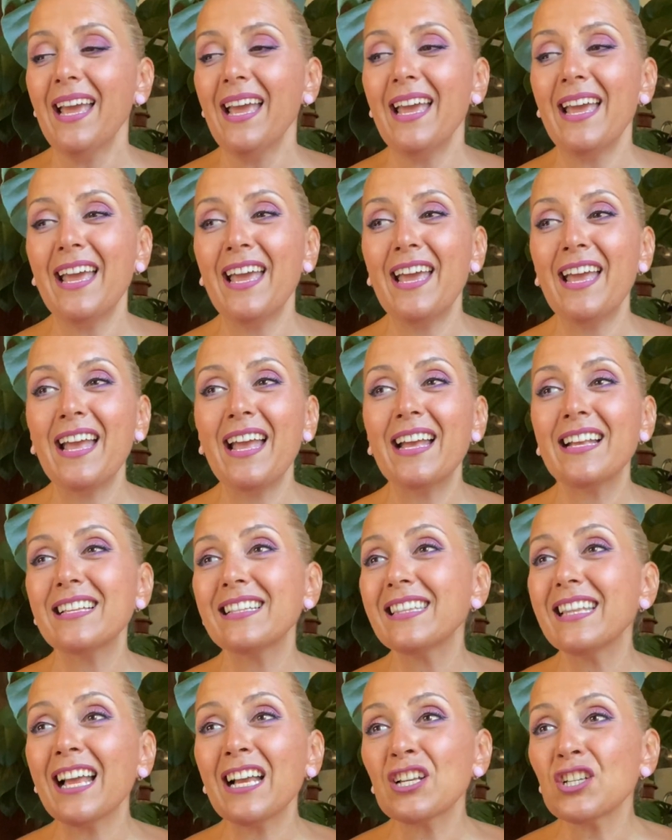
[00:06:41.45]

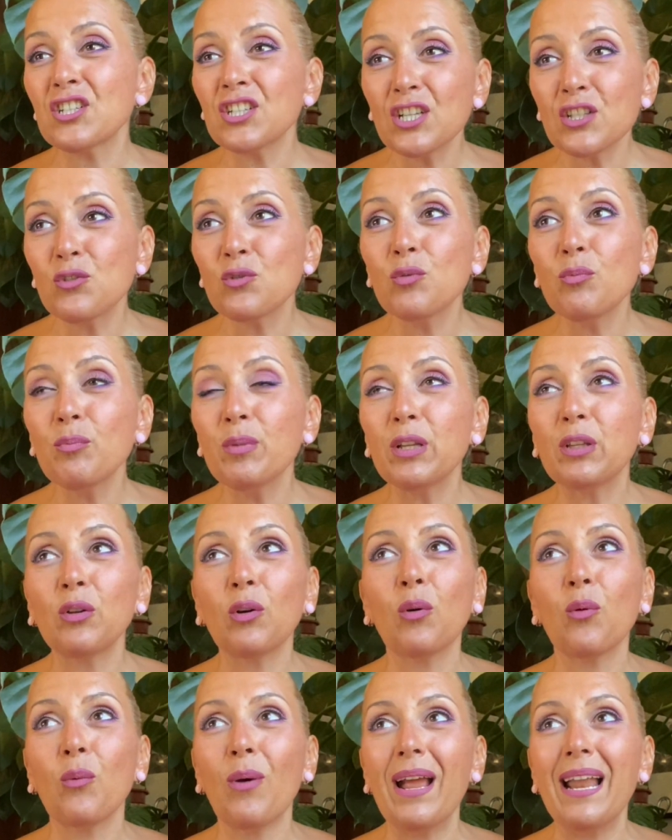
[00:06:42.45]
eh, nasce
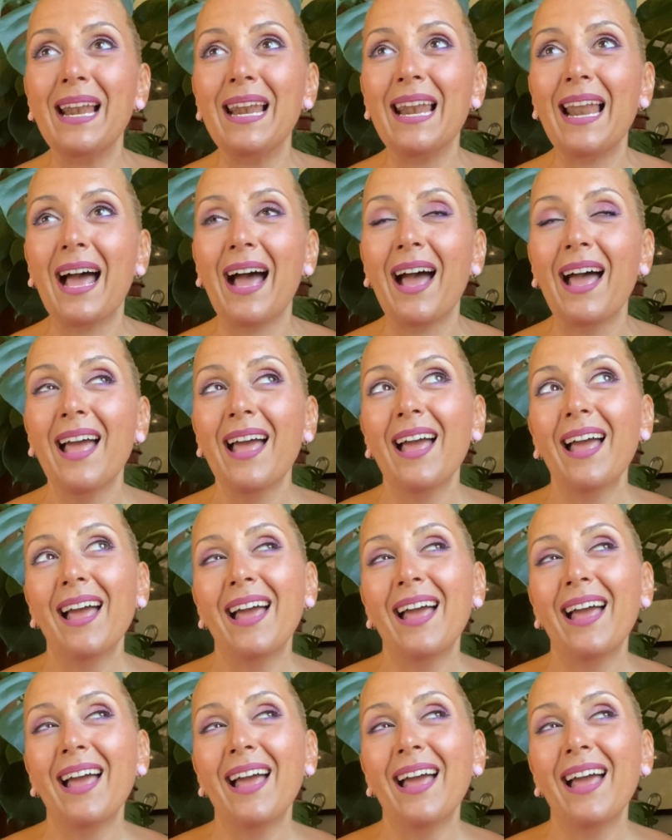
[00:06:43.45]
subito quella